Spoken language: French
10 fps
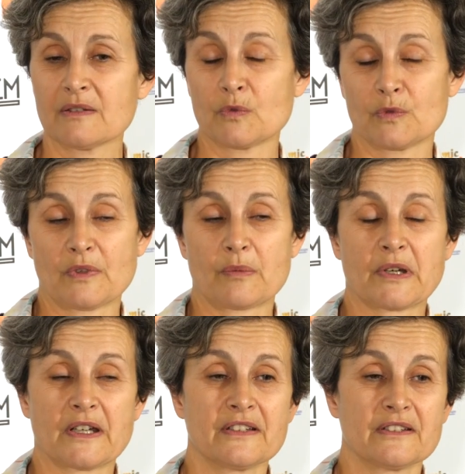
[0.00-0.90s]
bon,
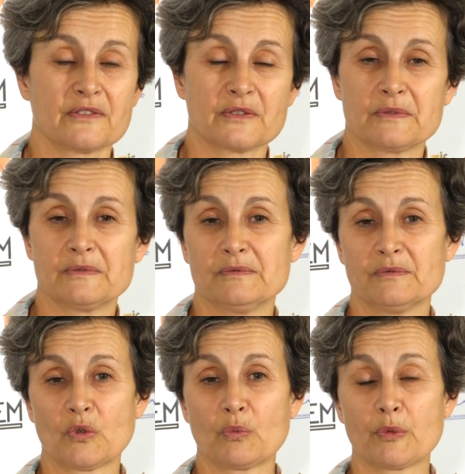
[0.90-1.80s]
après,
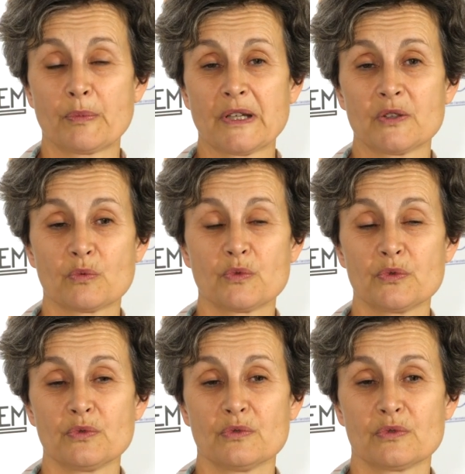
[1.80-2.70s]
on ne peut pas non
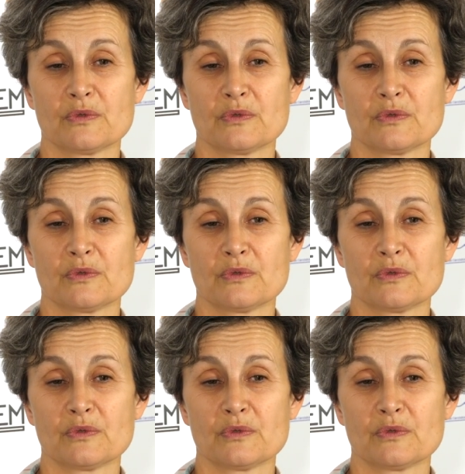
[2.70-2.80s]
plus